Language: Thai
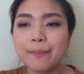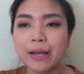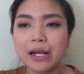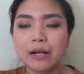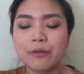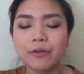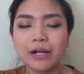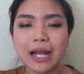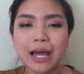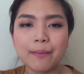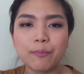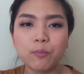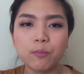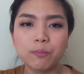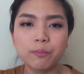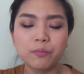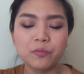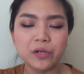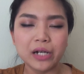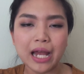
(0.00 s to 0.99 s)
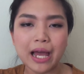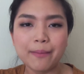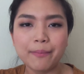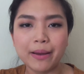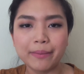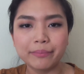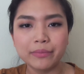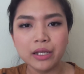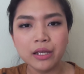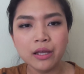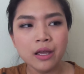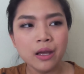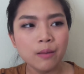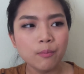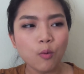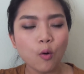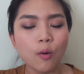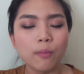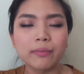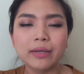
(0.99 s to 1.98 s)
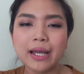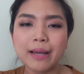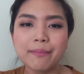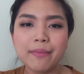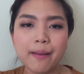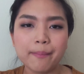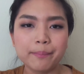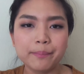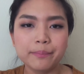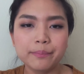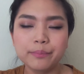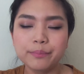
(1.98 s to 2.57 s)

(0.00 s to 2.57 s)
ไปแล้วเวลาเวลาแบบผมแกมแบบ